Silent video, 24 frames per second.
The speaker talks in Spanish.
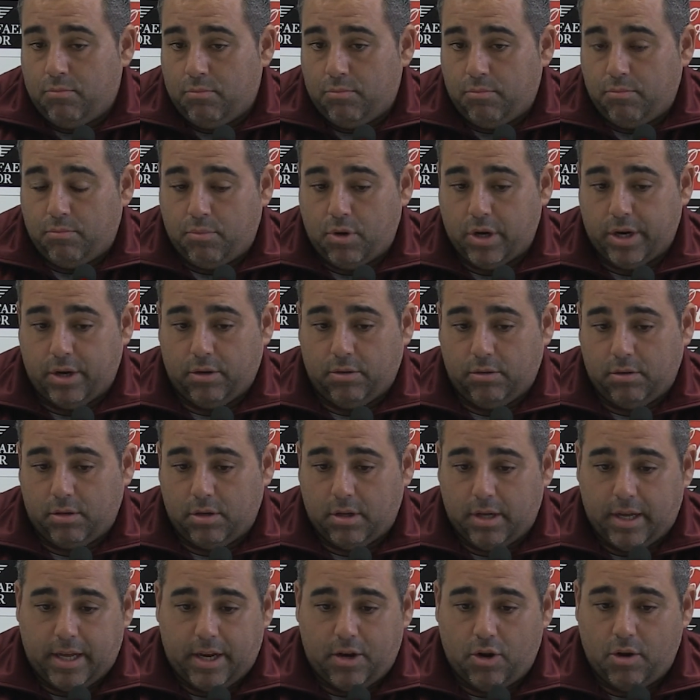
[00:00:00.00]
Bueno,
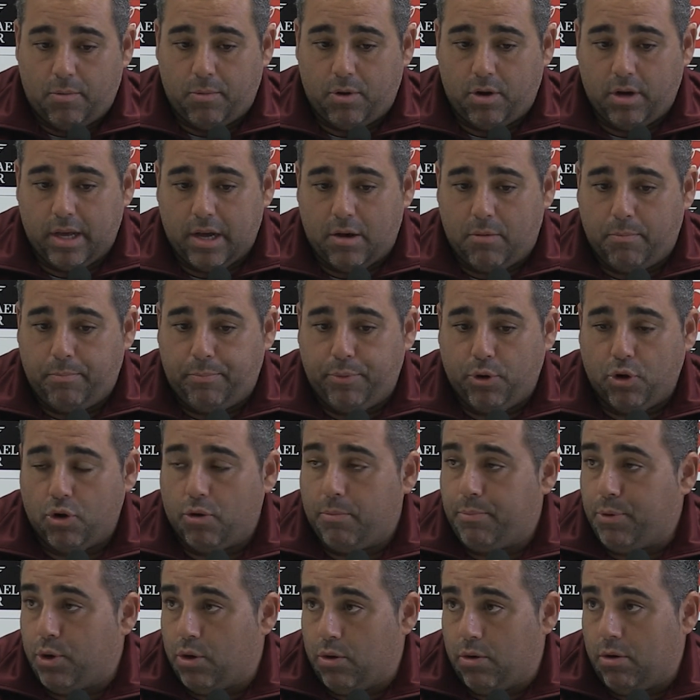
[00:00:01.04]
eh, nos hemos guiado un
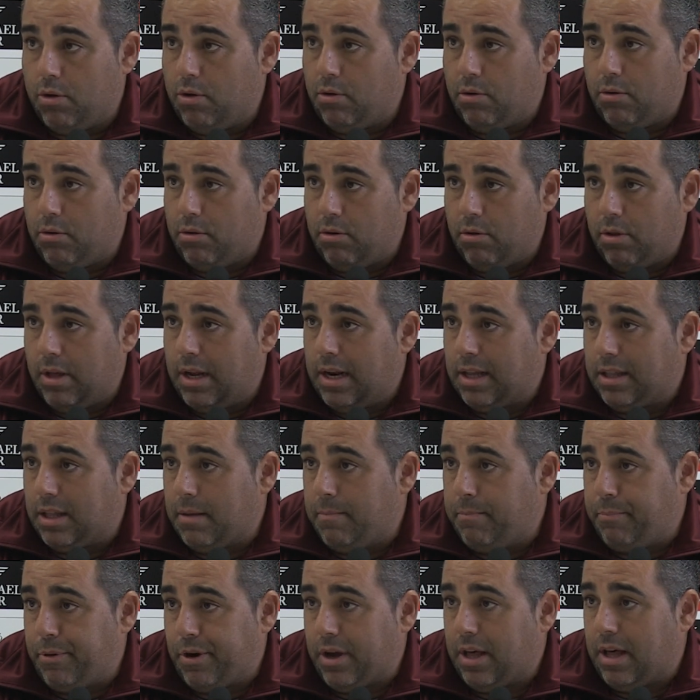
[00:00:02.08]
poco por lo de la
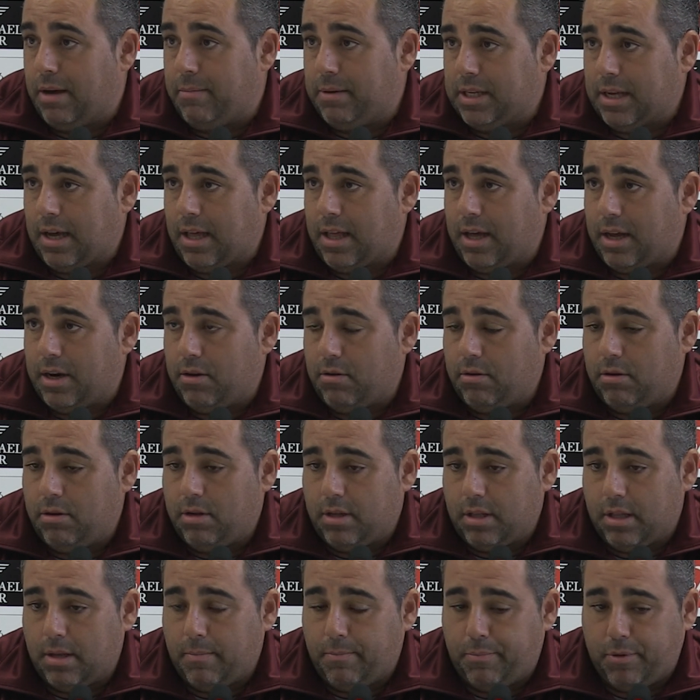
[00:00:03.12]
temporada pasada,
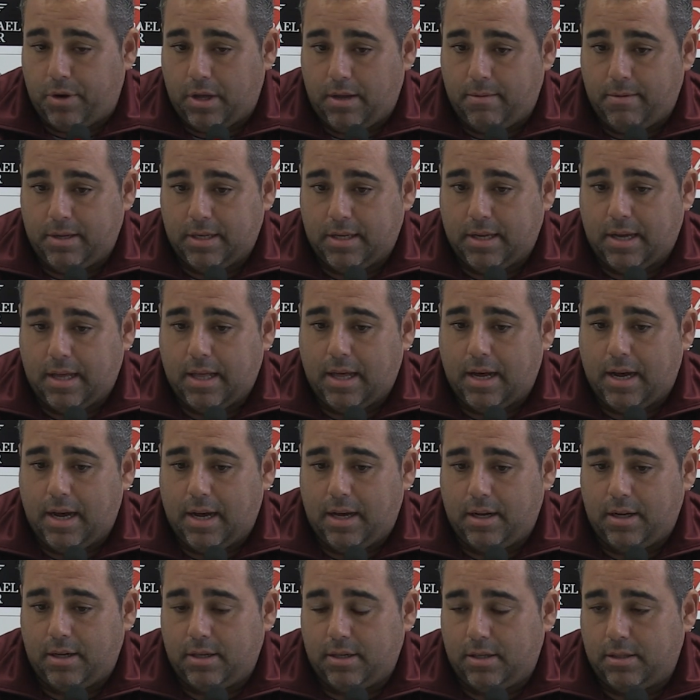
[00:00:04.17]
¿no? La temporada
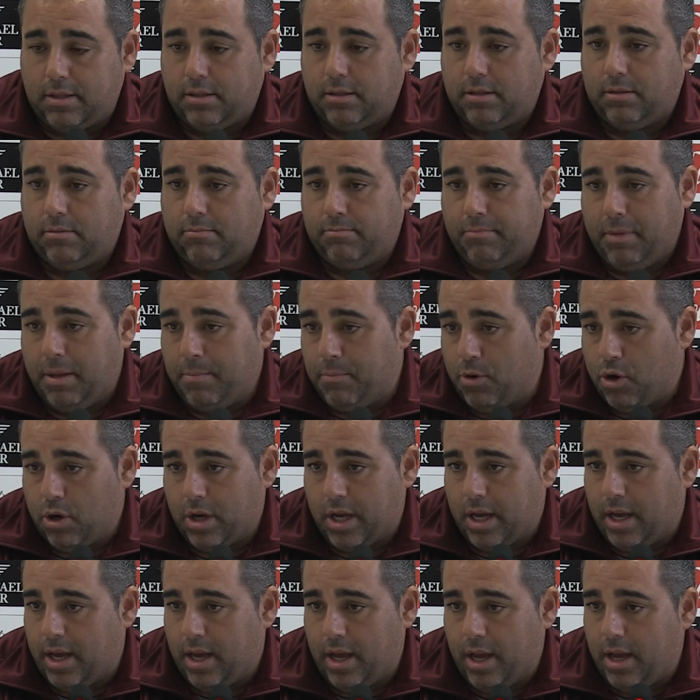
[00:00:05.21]
pasada vimos
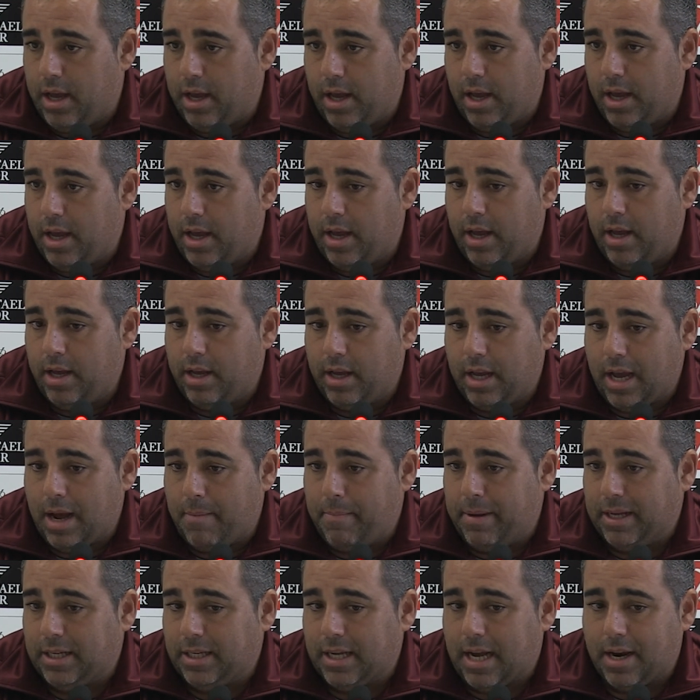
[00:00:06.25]
que, a
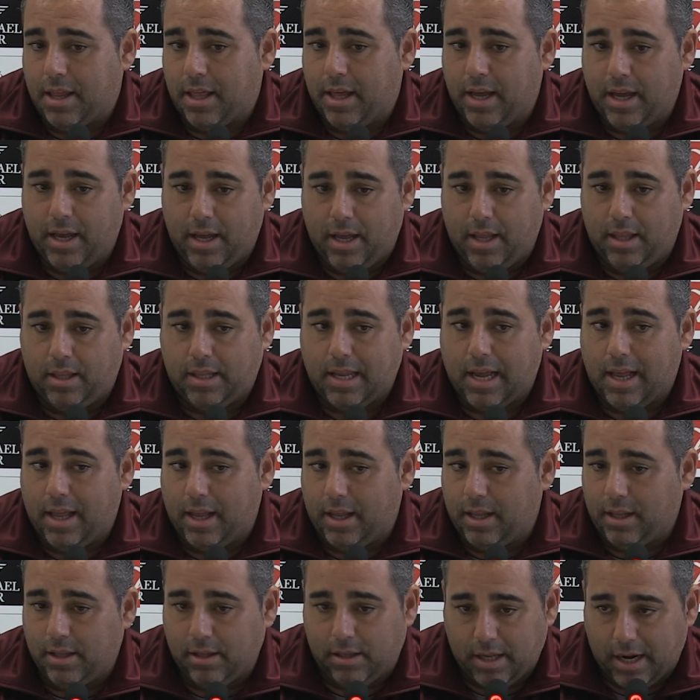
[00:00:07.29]
pesar de estar
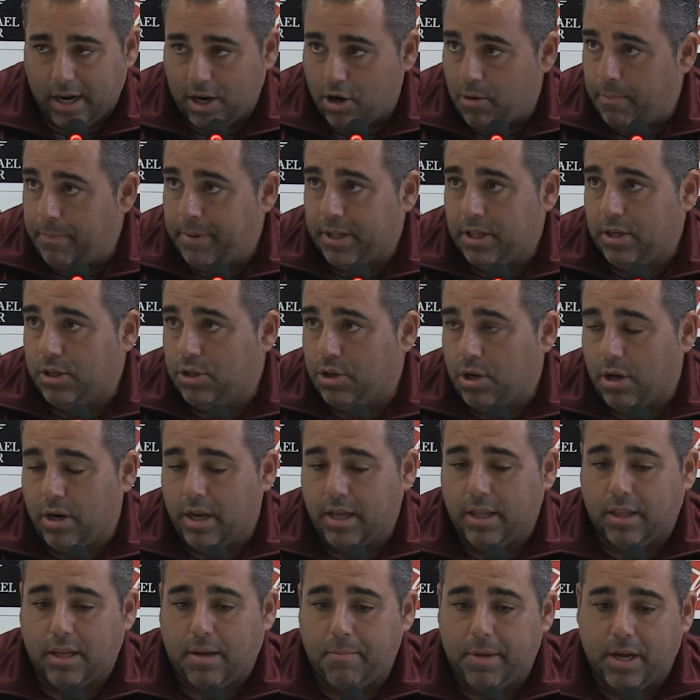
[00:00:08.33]
en tres
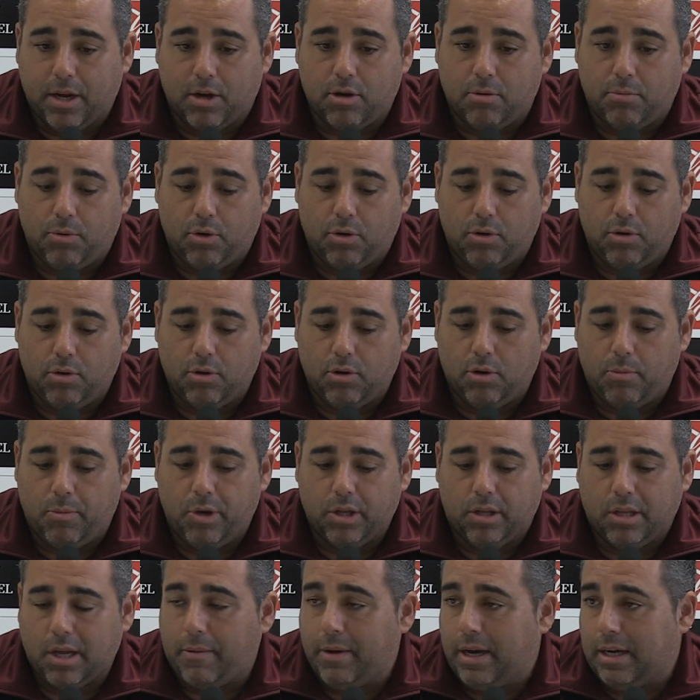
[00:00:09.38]
competiciones también como,
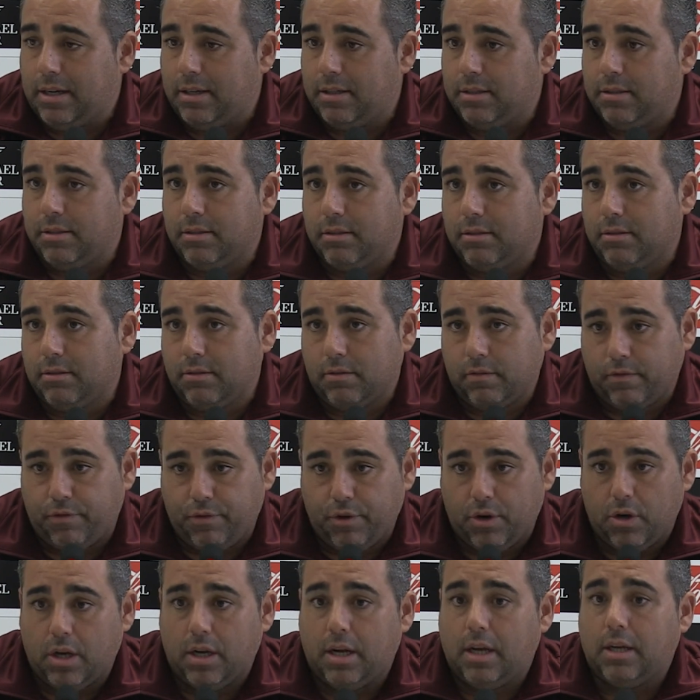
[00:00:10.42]
estaban,
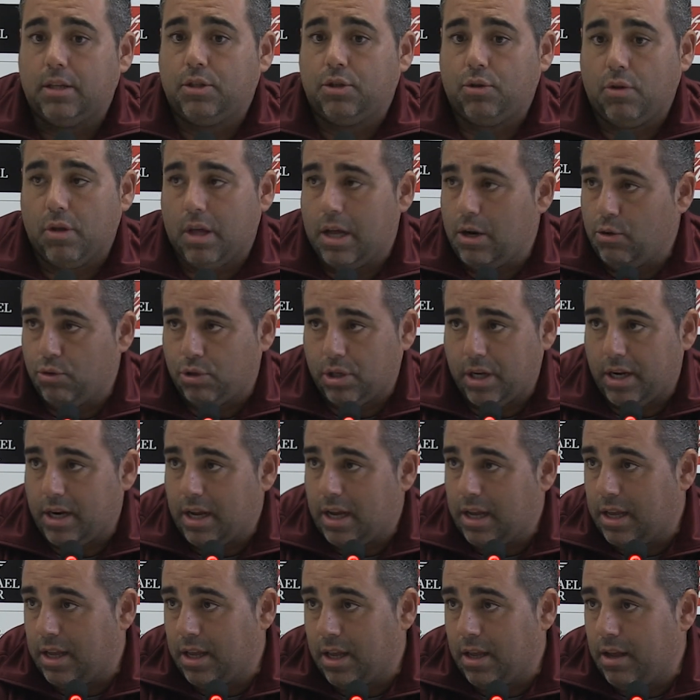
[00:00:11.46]
fueron a Ciudad de
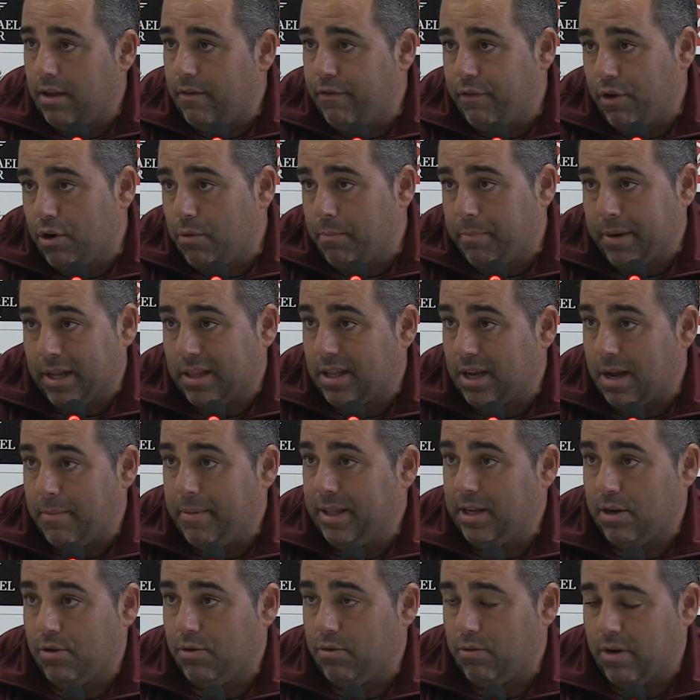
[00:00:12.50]
Lucena y fueron
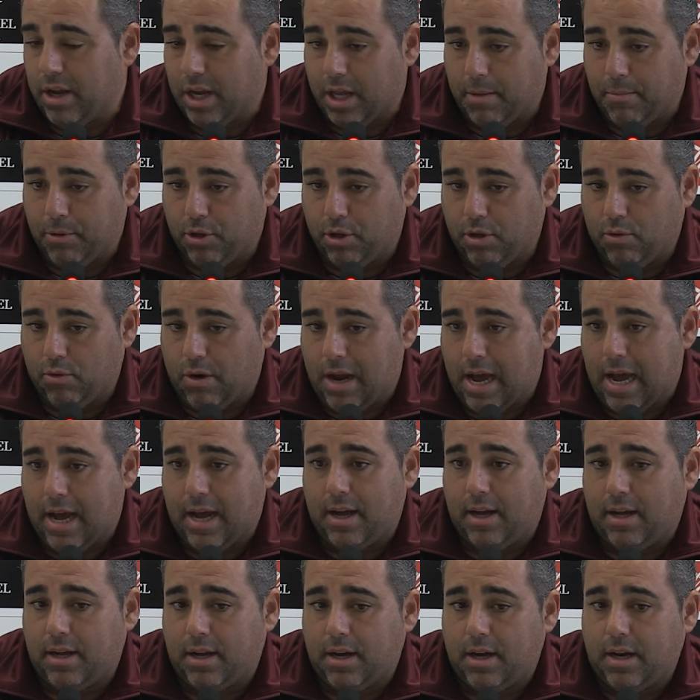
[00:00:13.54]
prácticamente con un equipo
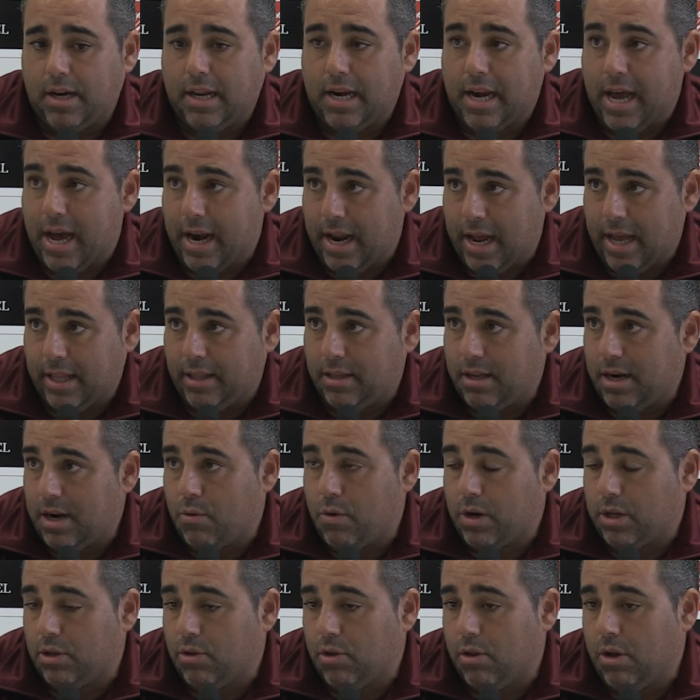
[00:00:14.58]
titular. Linares tres
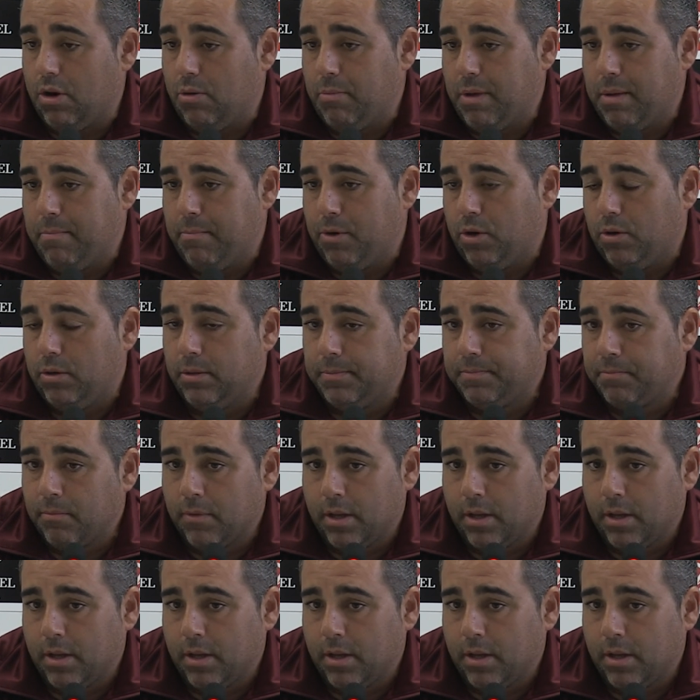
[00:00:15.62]
cuartos de lo mismo.